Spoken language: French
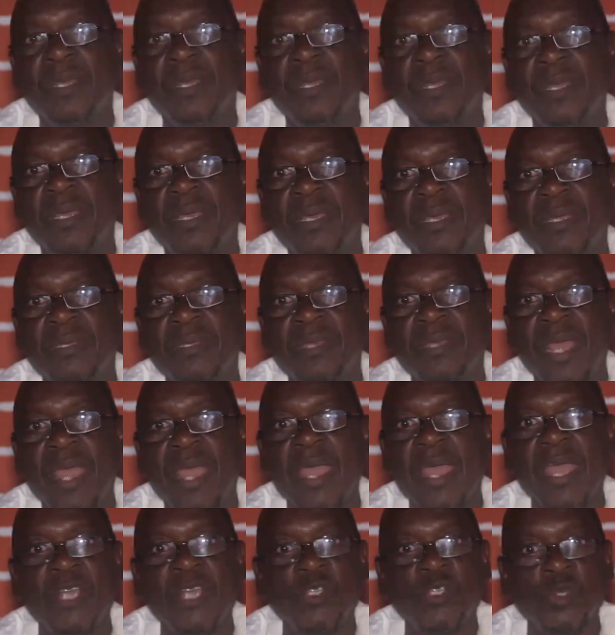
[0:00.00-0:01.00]

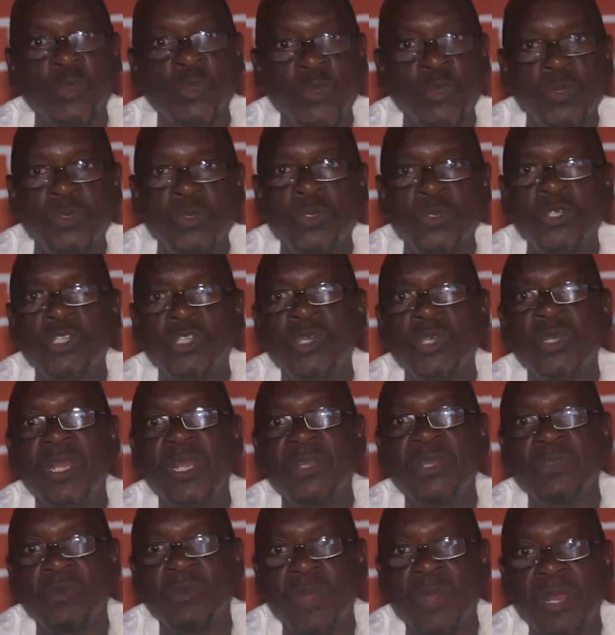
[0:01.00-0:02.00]
était exclu du jeu
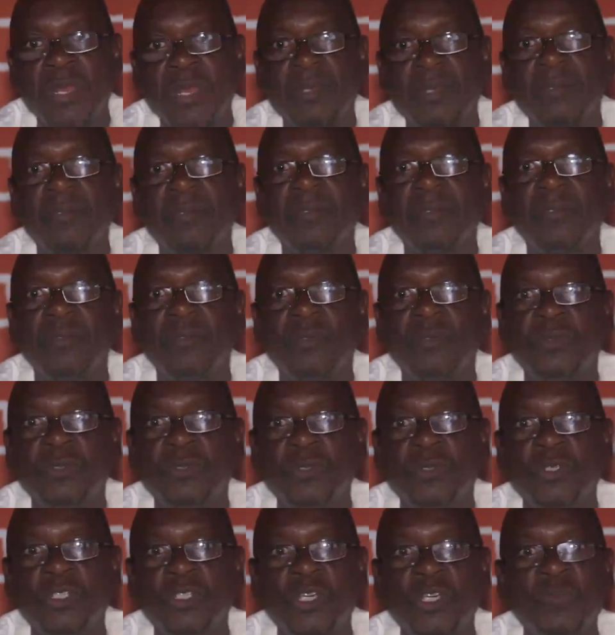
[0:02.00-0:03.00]
électoral,
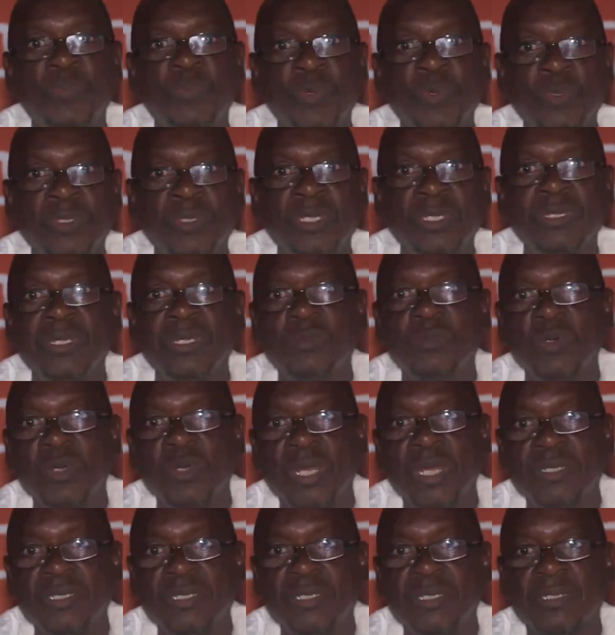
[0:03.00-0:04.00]
du jeu politique
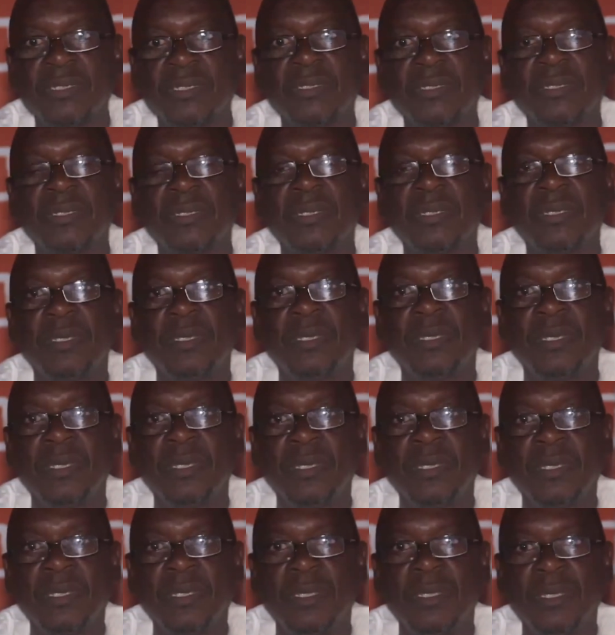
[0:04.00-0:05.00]
démocratique,
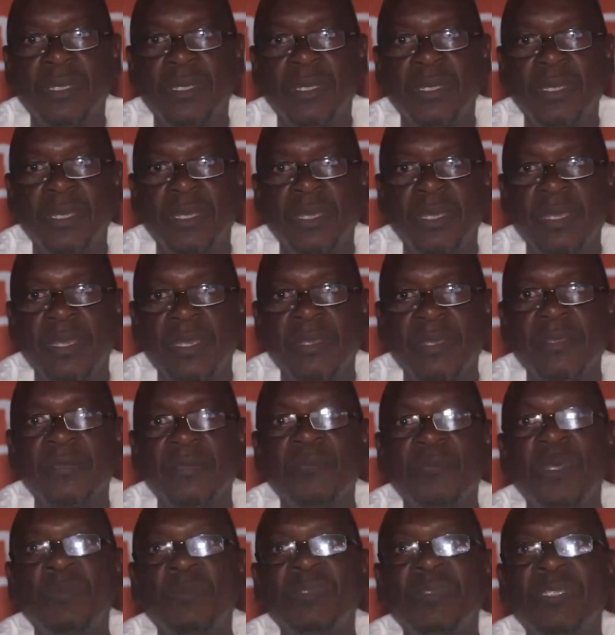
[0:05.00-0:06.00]
et que
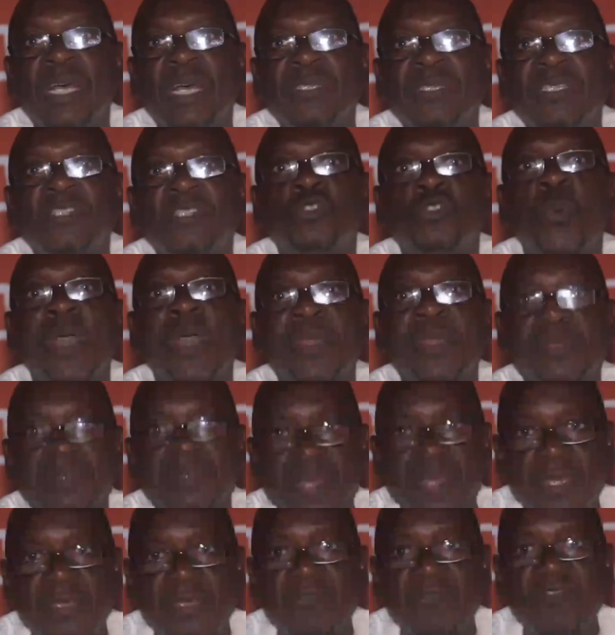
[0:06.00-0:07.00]
même sa
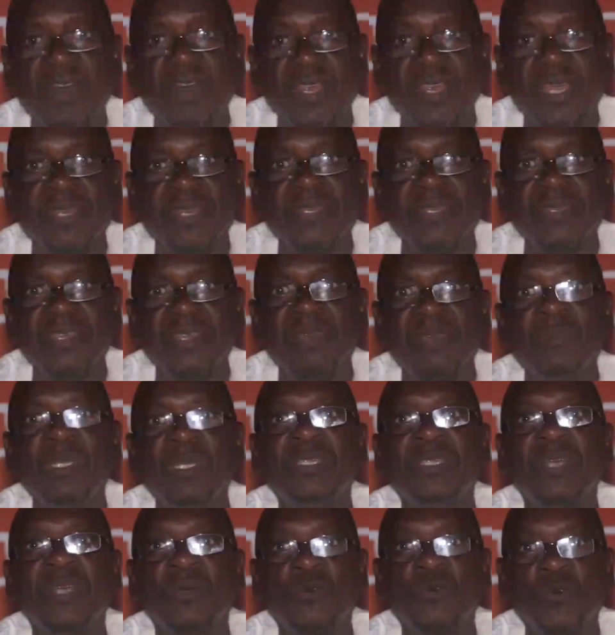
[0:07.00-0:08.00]
citoyenneté ivoirienne était
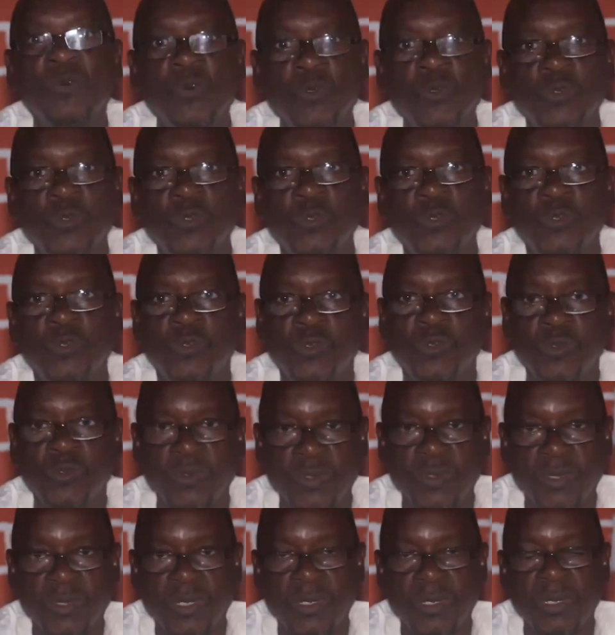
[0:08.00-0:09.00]
mise en cause
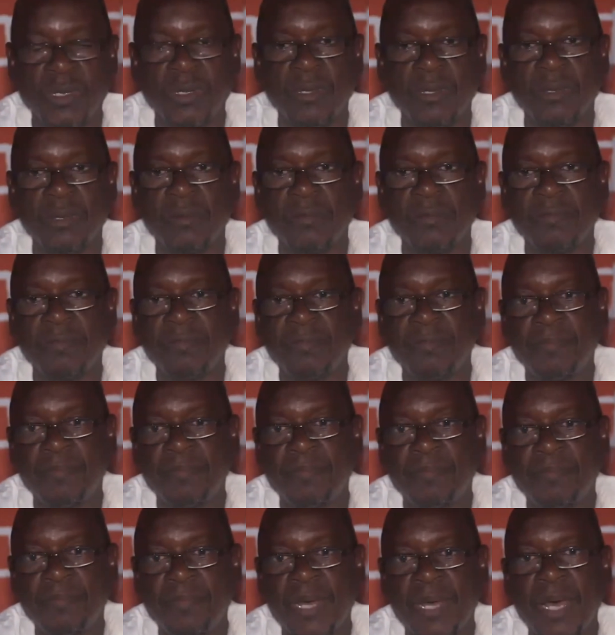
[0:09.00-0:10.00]

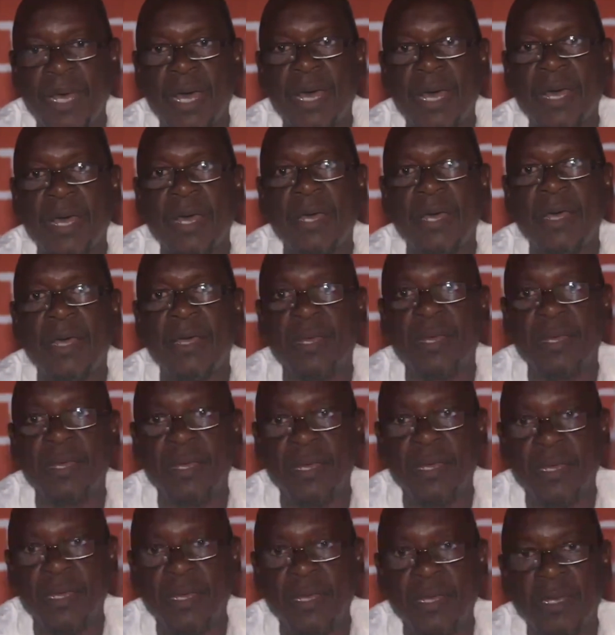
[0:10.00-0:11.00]
par
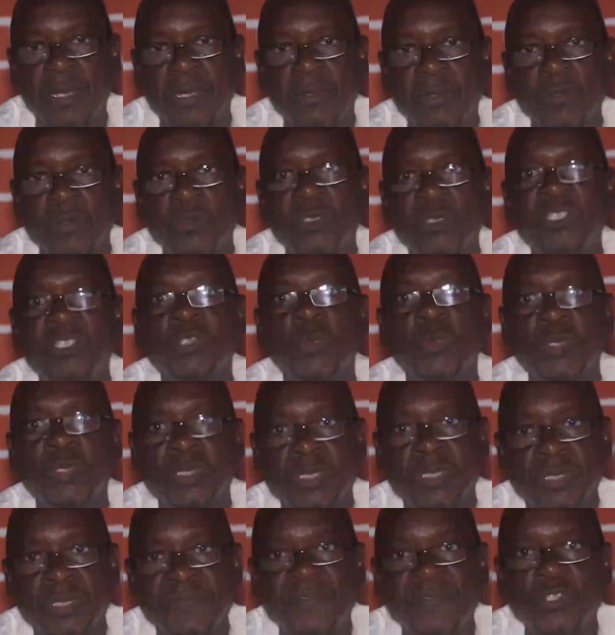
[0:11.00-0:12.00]
le
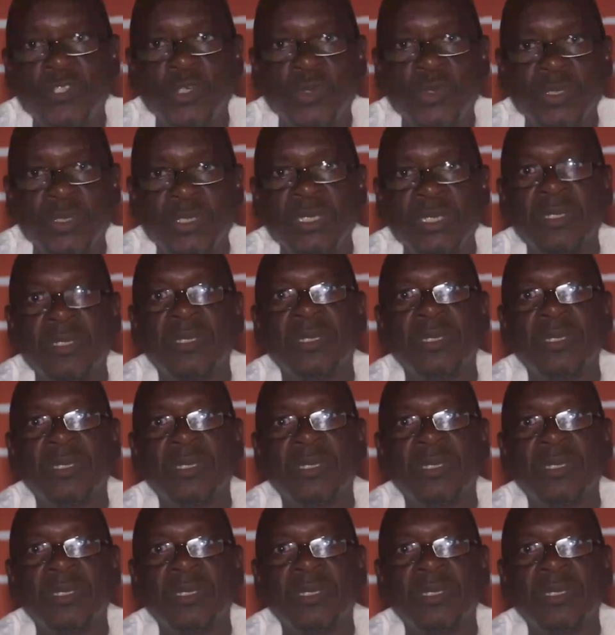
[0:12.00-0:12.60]
dispositif juridique